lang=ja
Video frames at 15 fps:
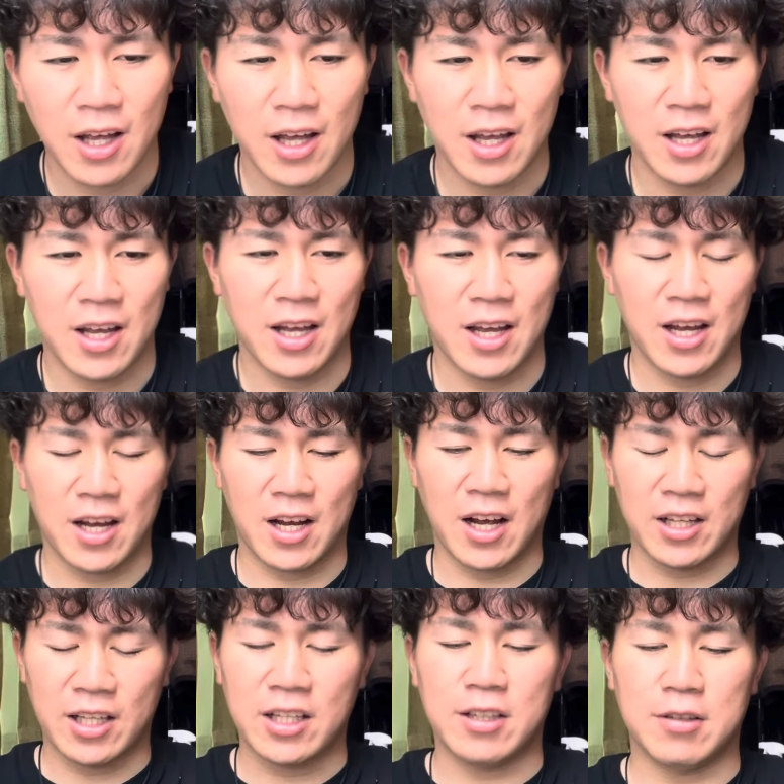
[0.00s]
え
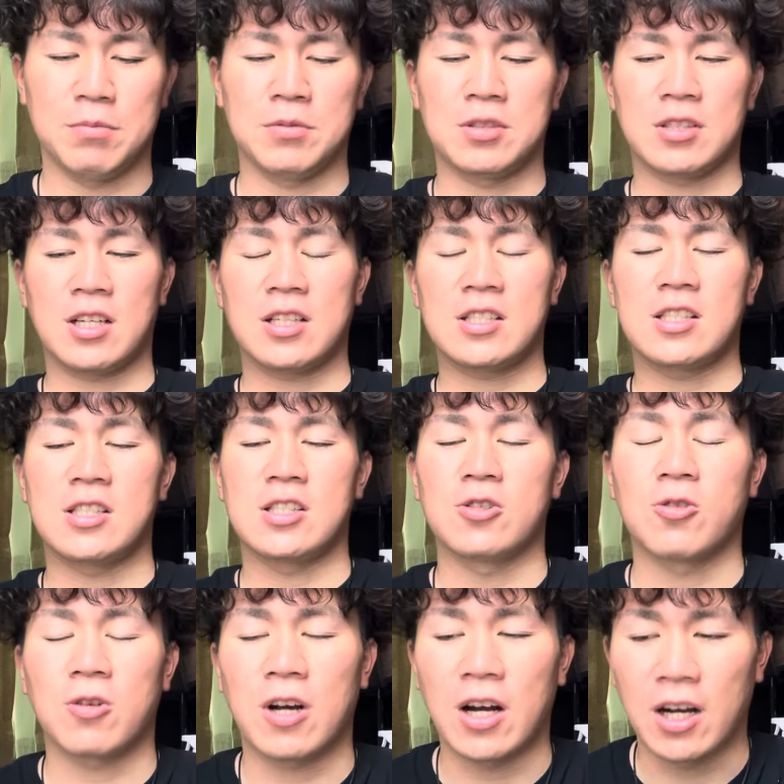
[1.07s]
かなり難しい
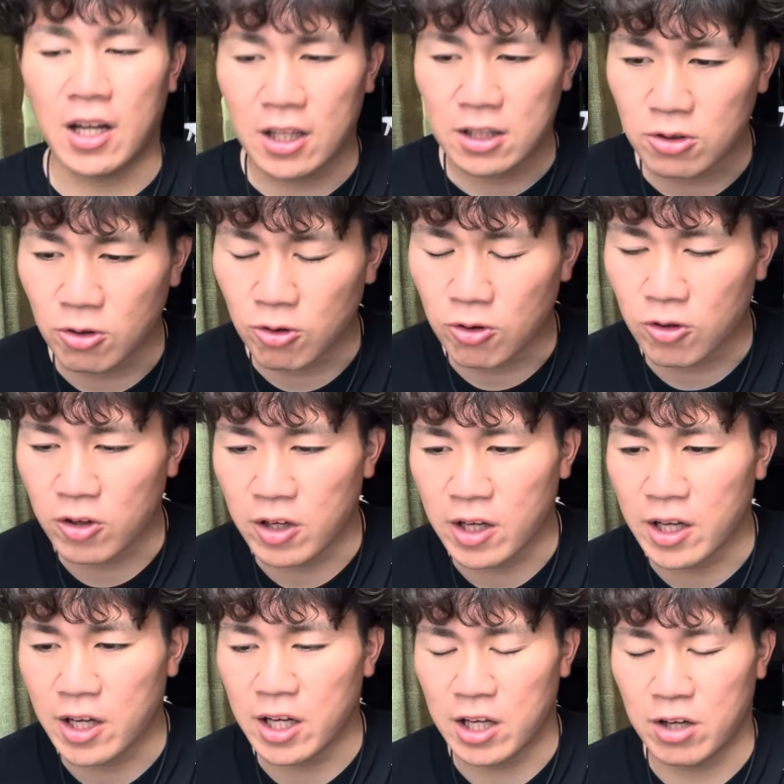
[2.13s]
のかなと、
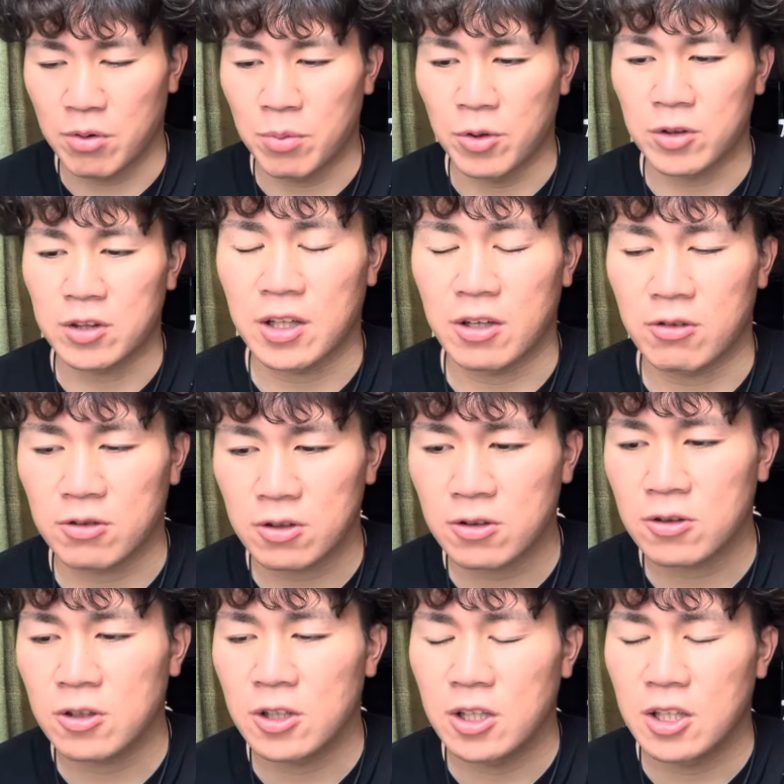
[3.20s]
え思っの
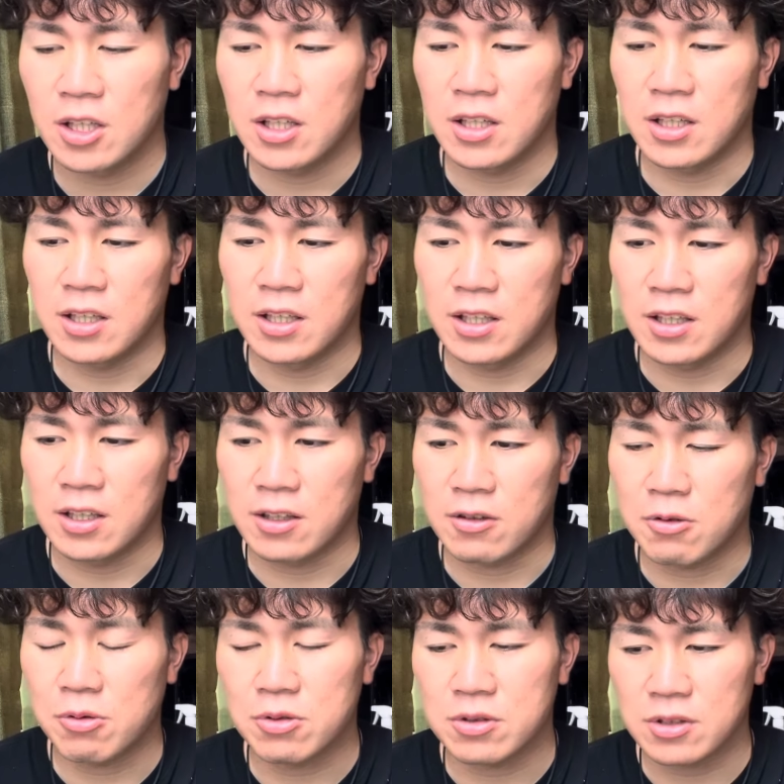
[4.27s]
と、え
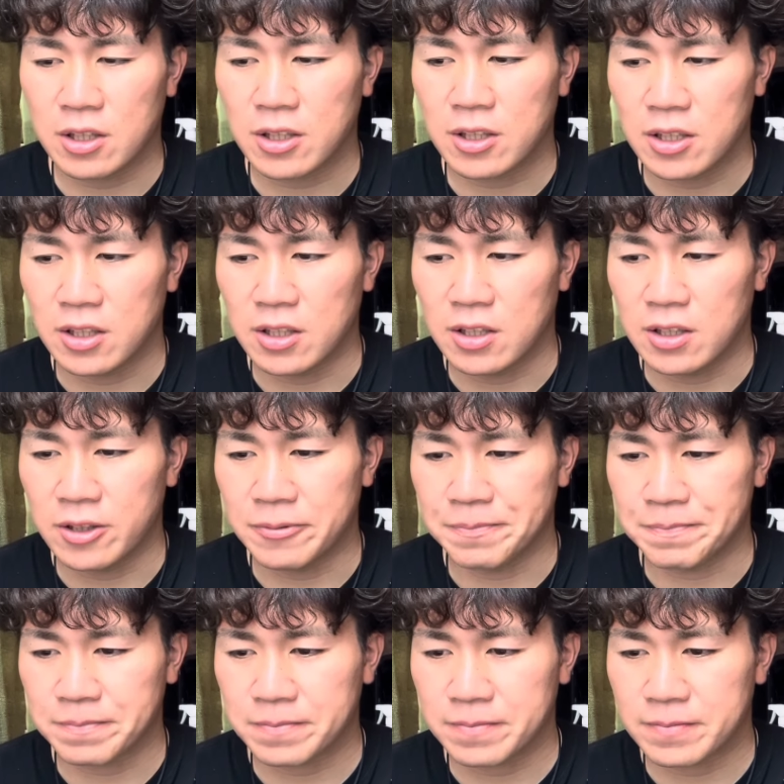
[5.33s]
こういうね、え
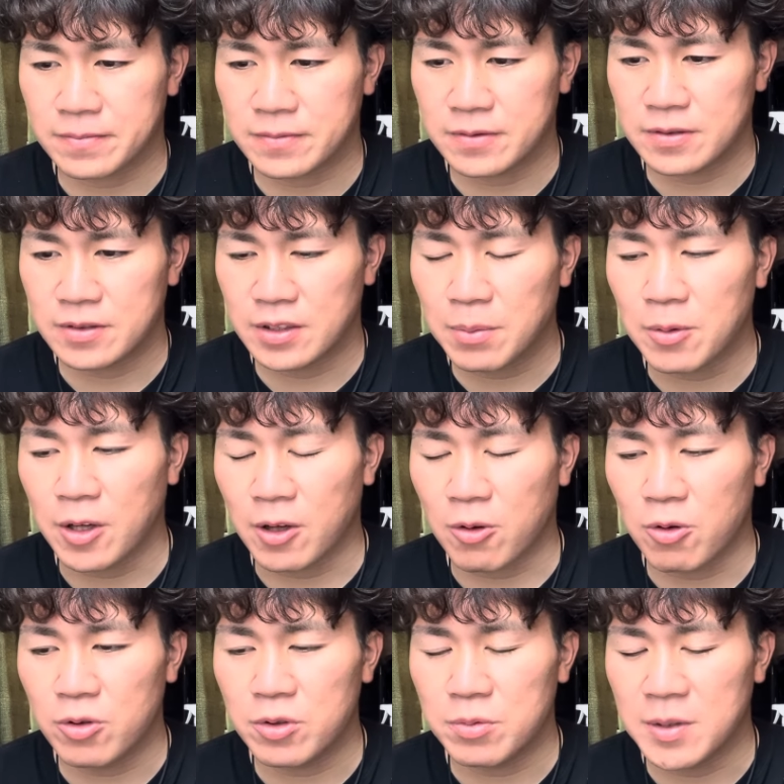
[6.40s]
でもね、
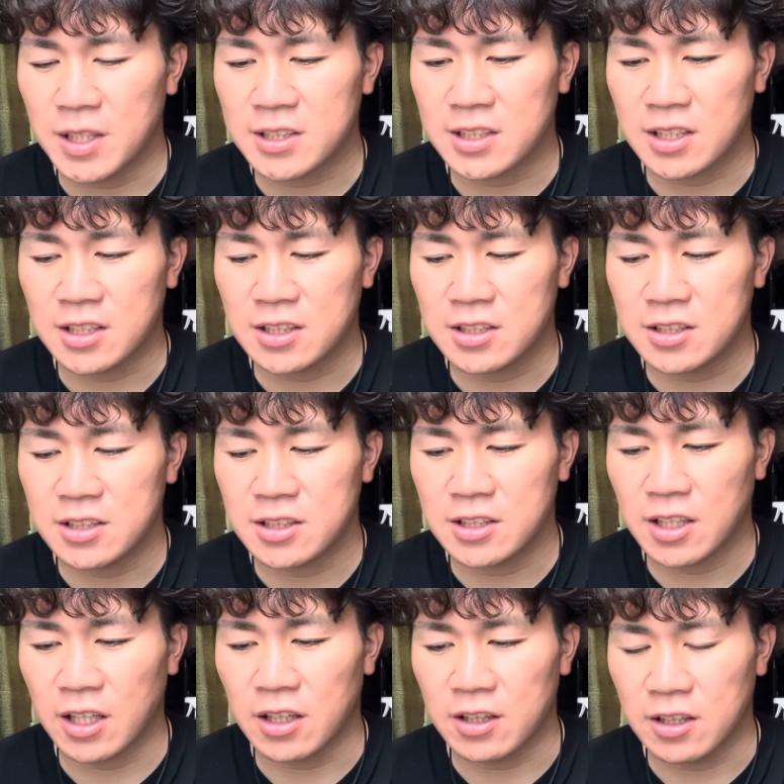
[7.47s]
こういう宮崎
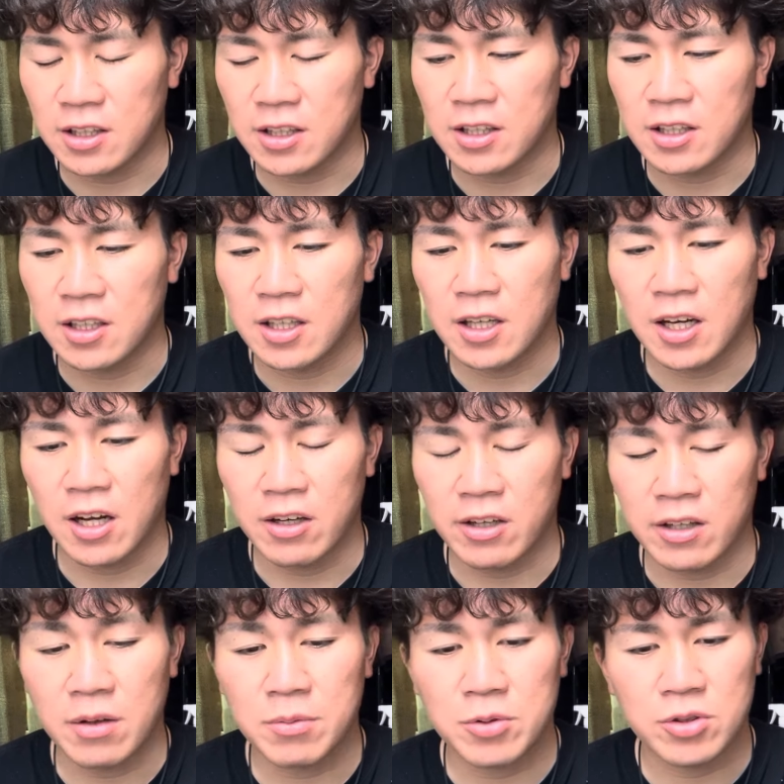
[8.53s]
県に、あの
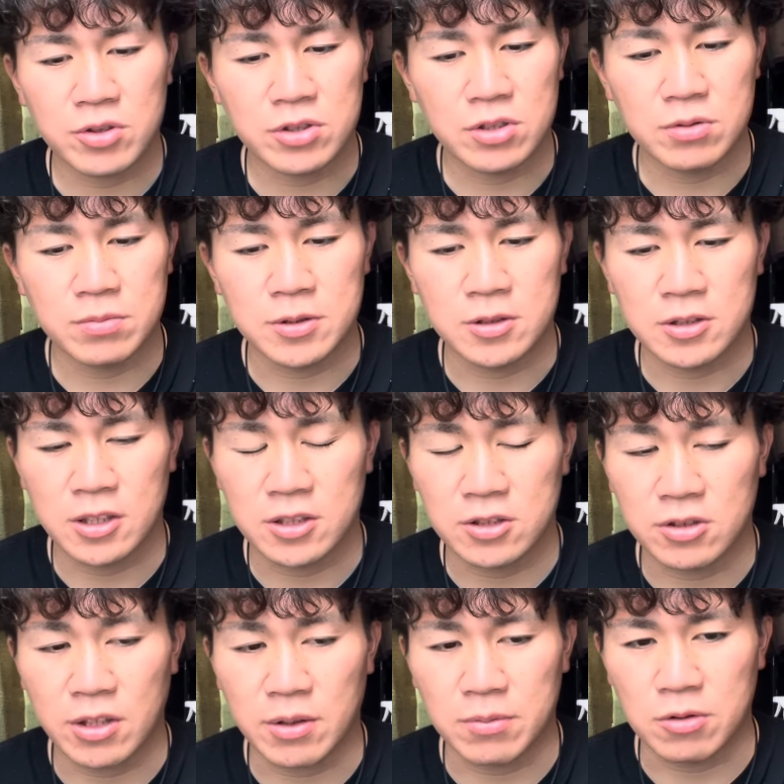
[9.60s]
山本由伸選手
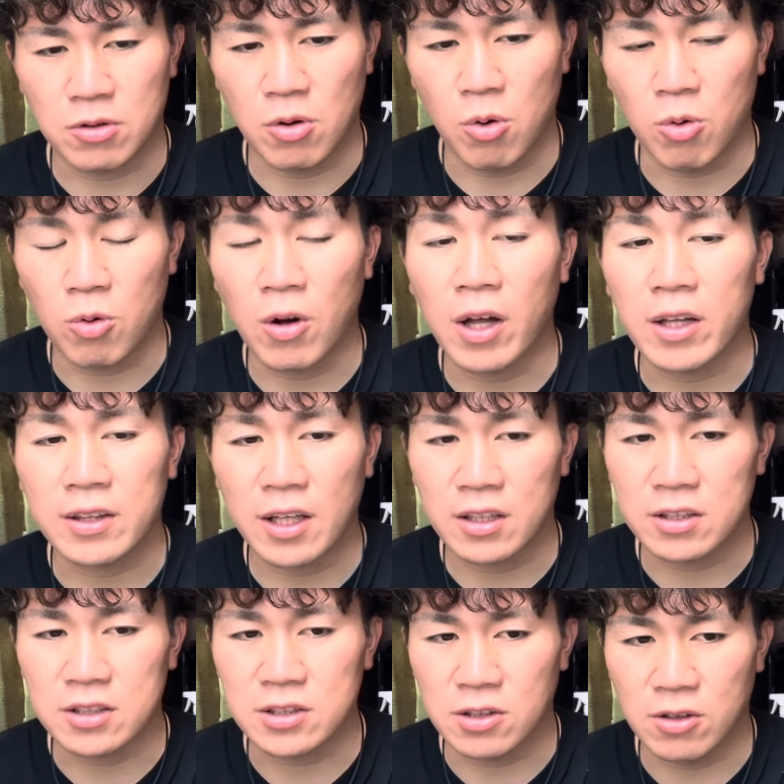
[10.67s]
は多分高校あった
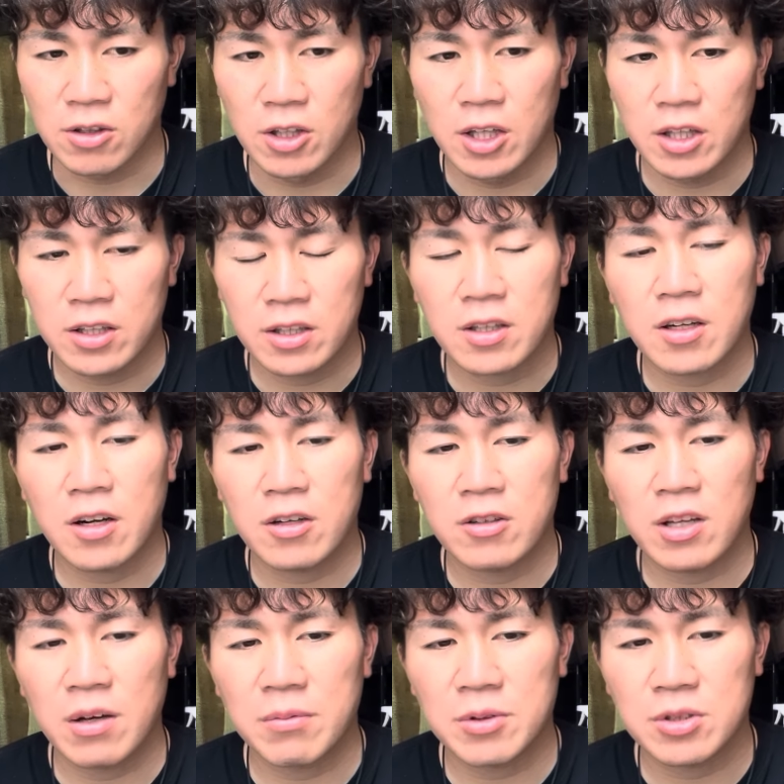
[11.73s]
んですよ。だからあの
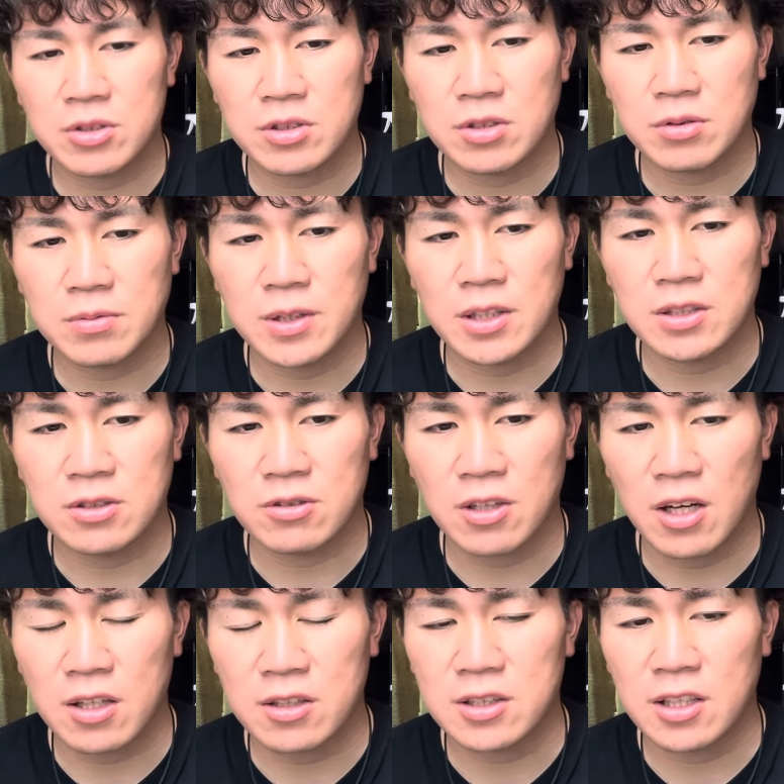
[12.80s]
山本由伸選手の
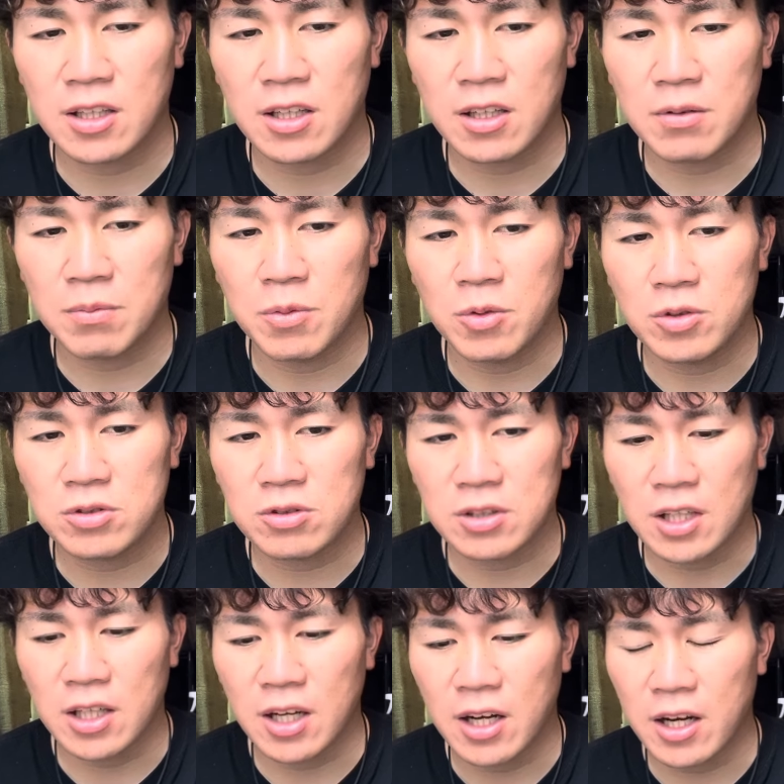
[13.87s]
覚醒がね、もうちょい
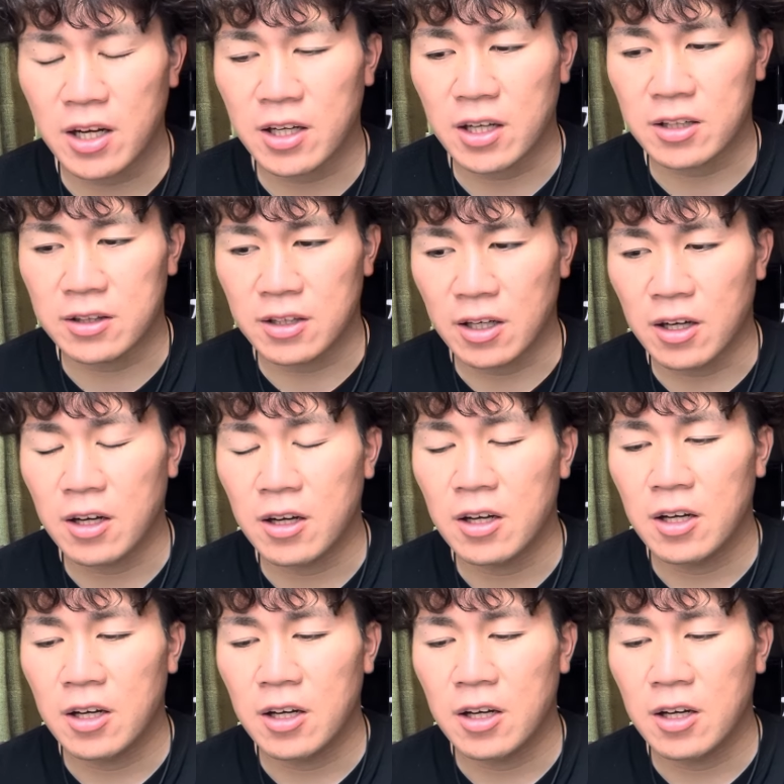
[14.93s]
ね、早かったら、